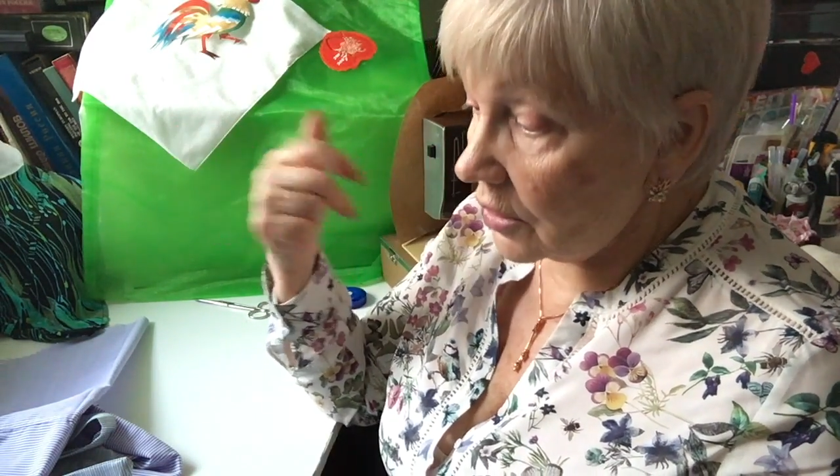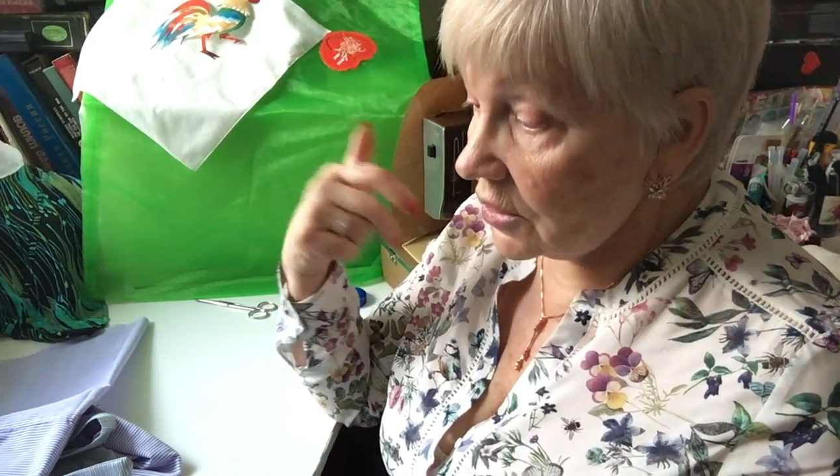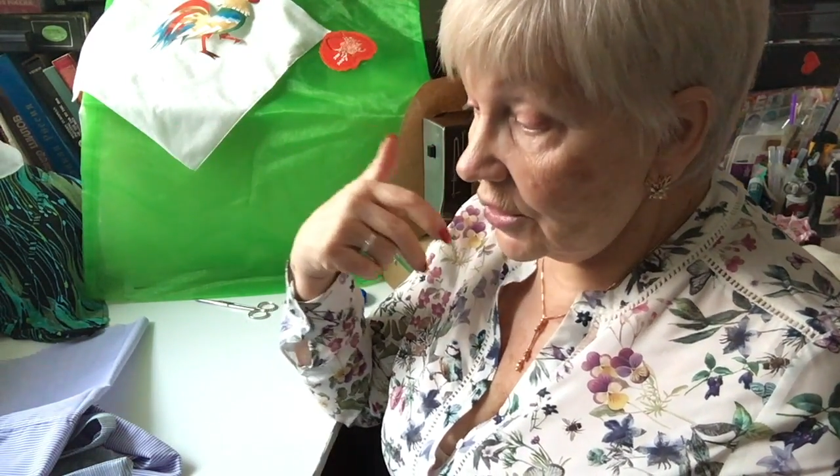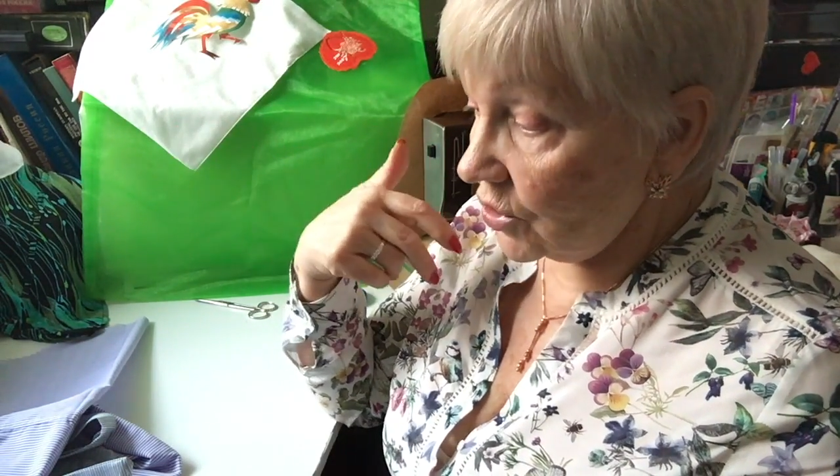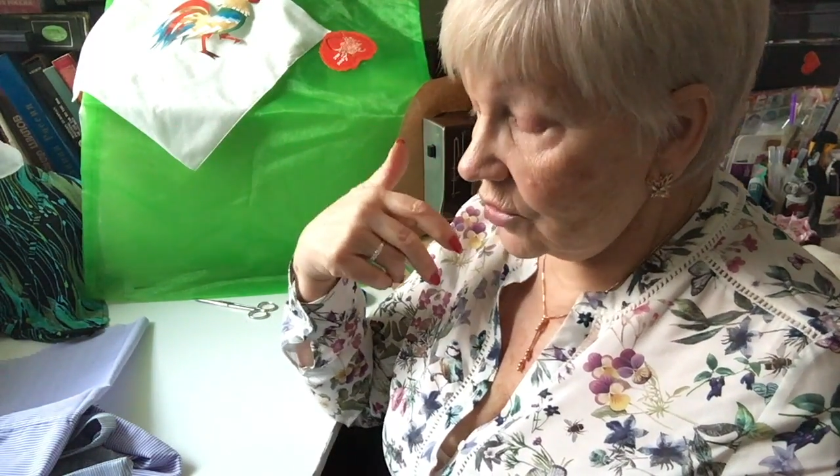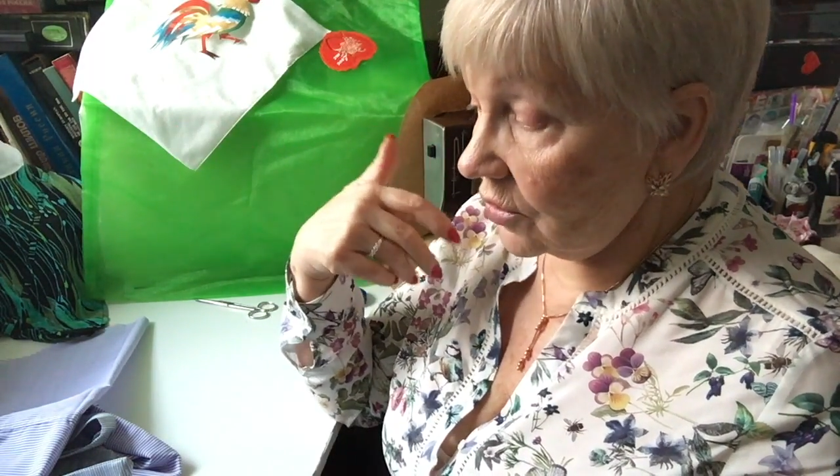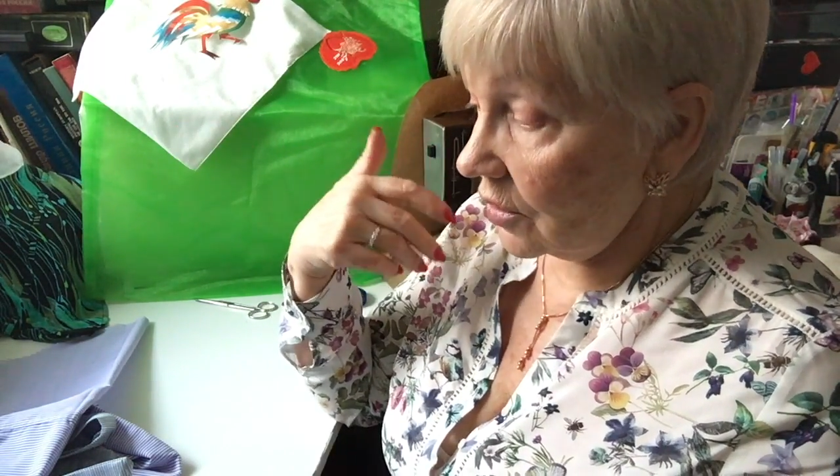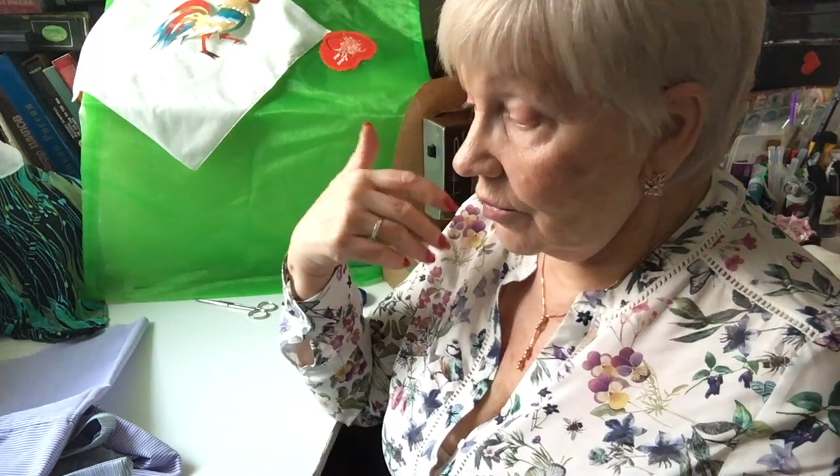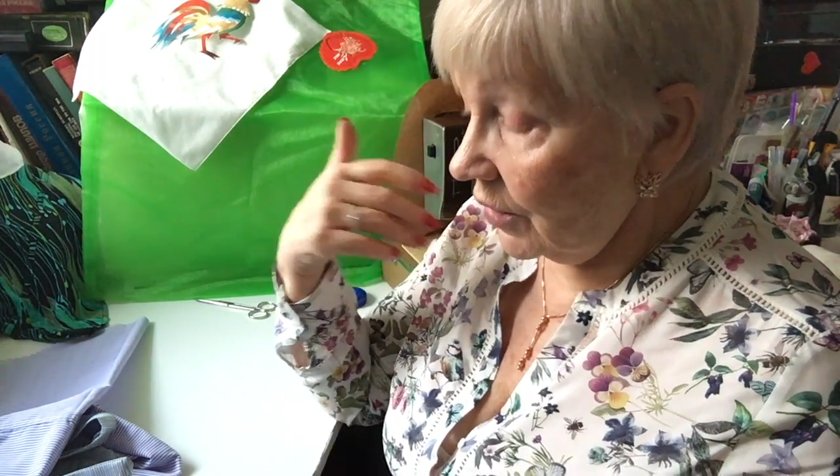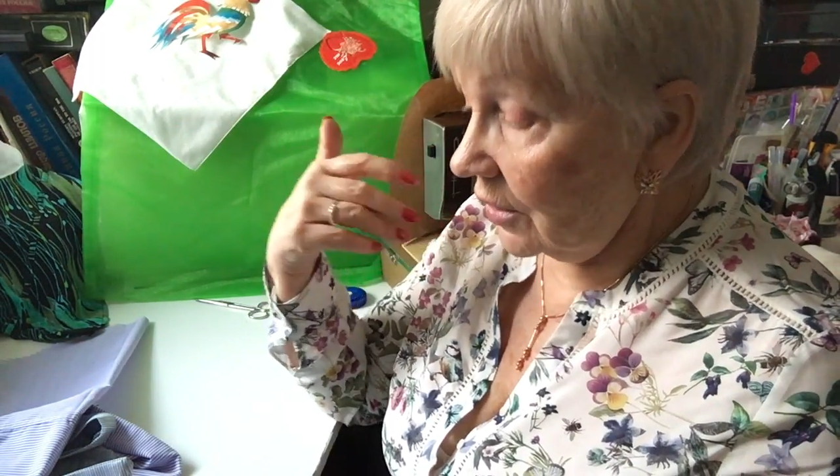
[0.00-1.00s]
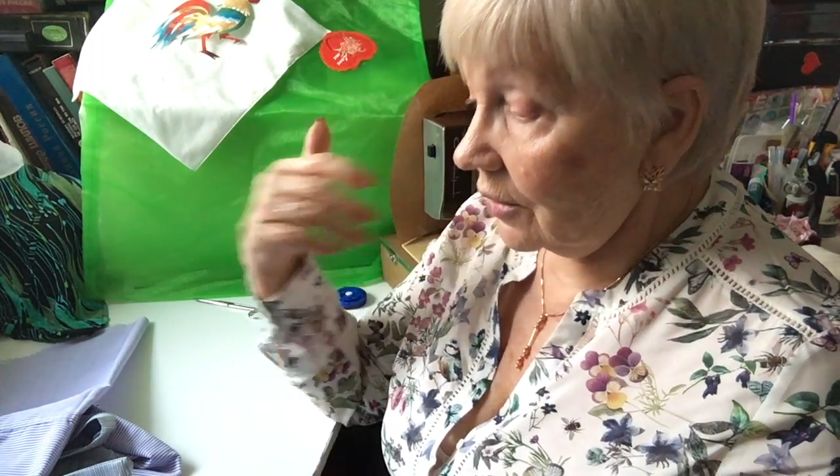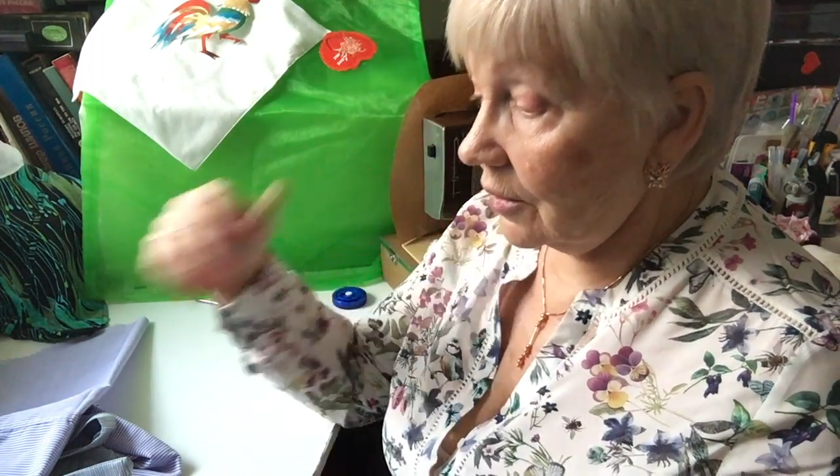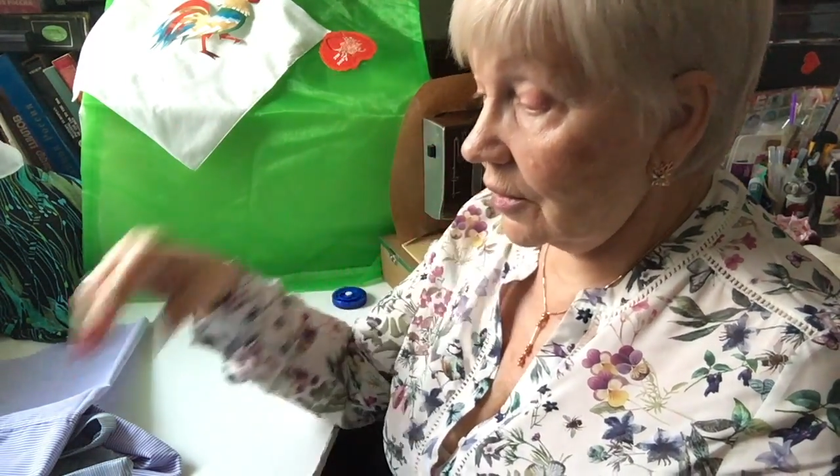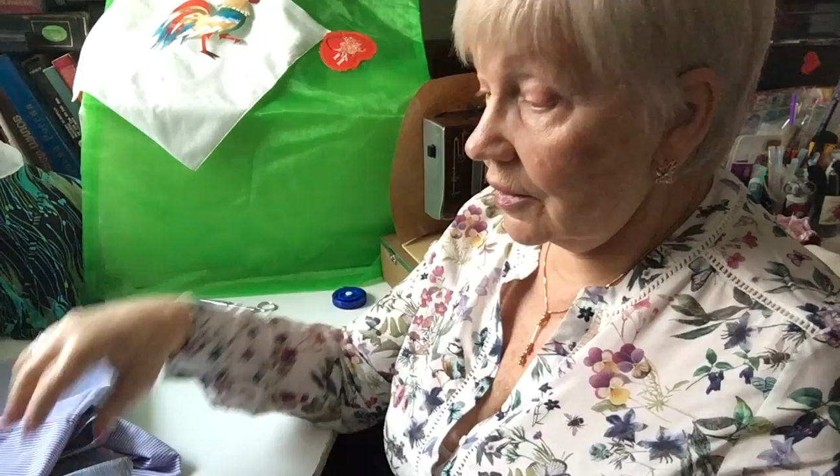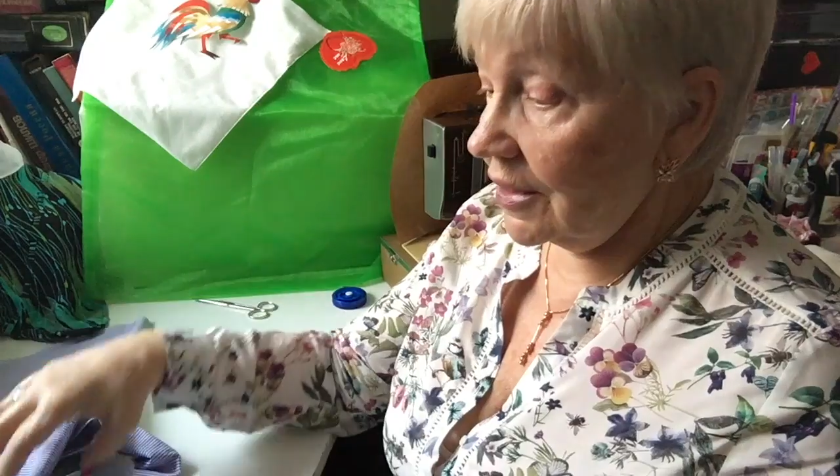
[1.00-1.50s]
Значит, мы,
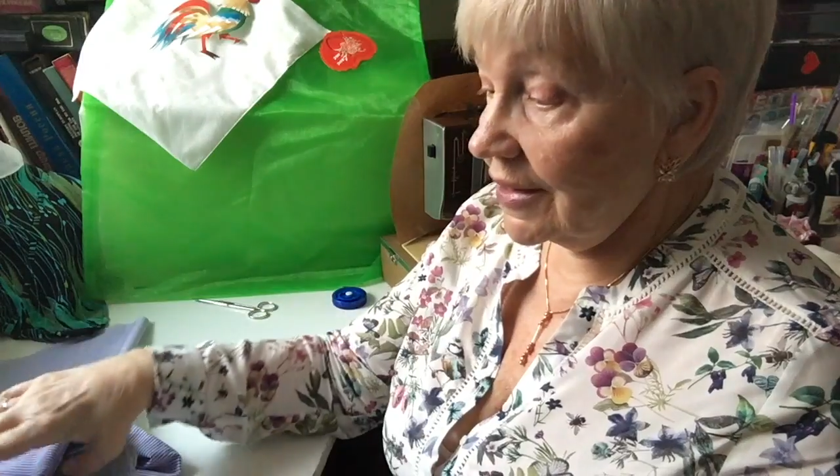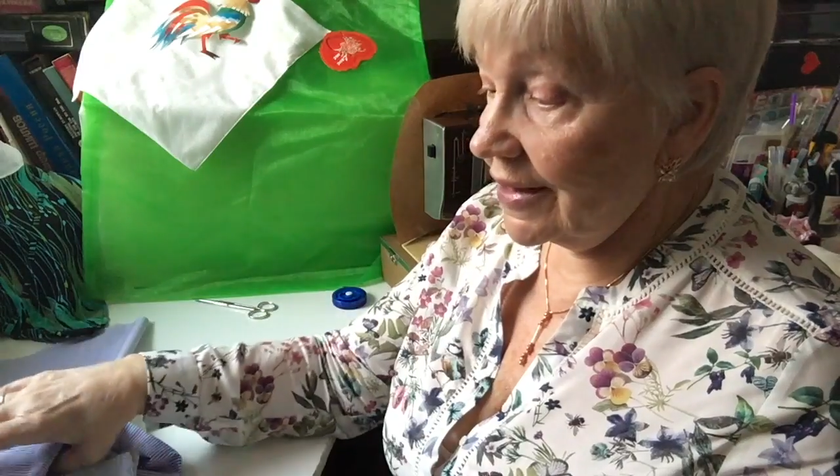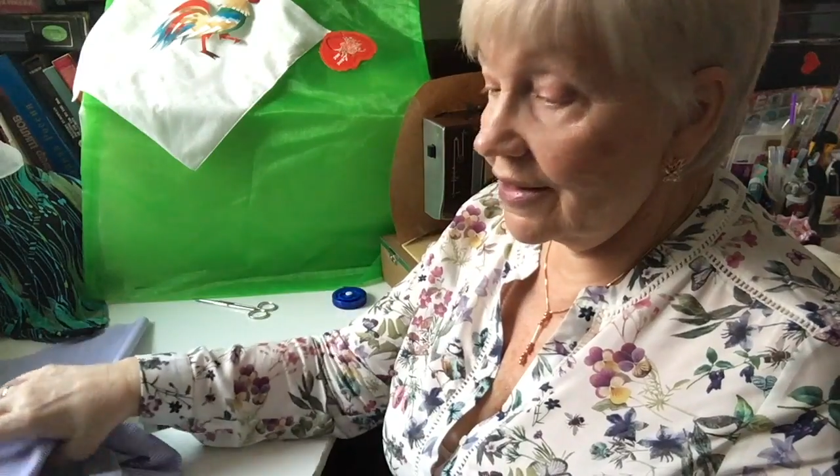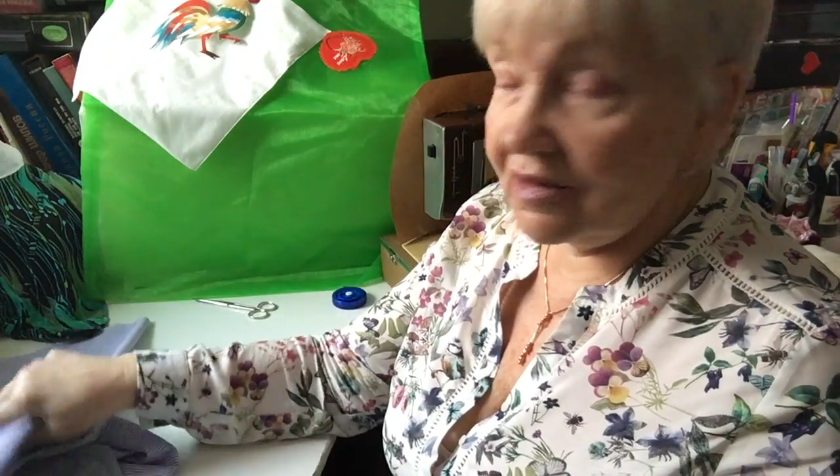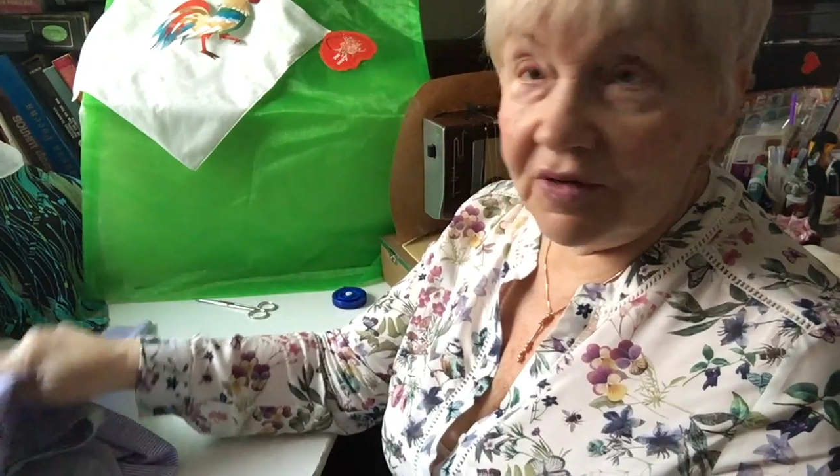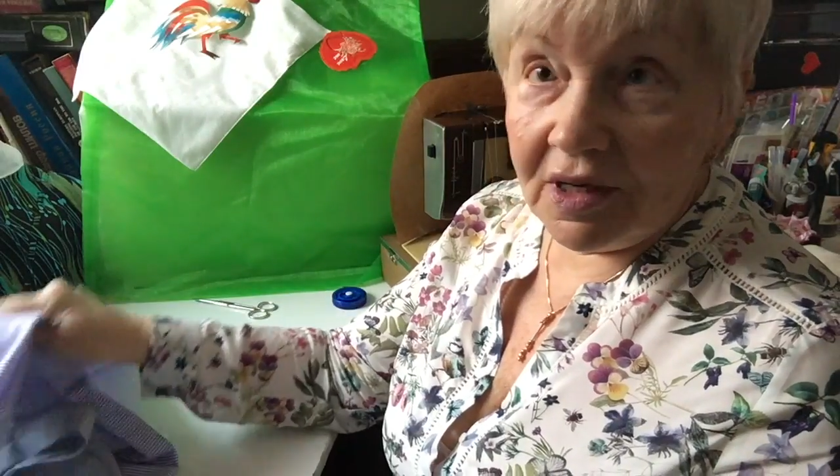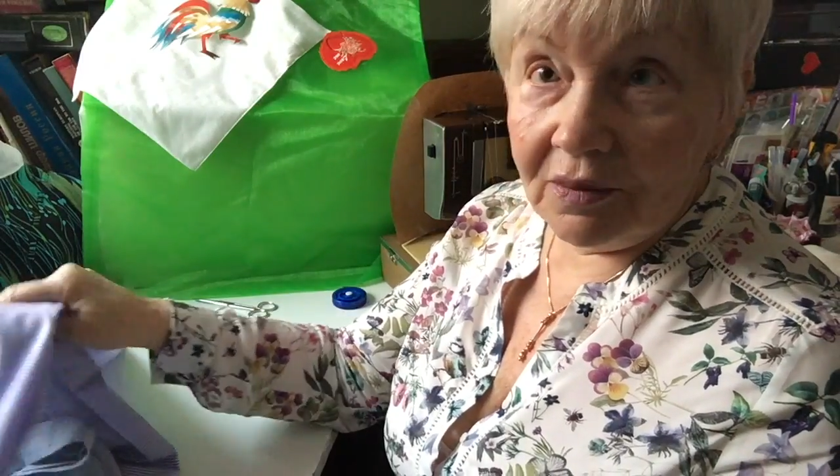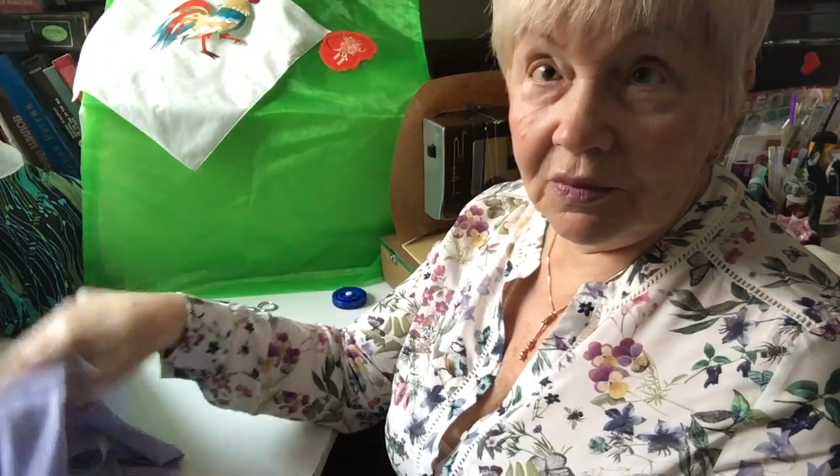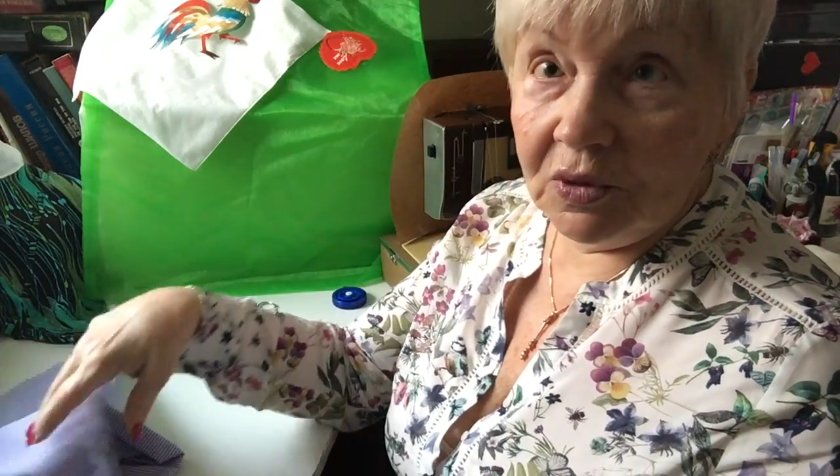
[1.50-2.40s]
если одеваем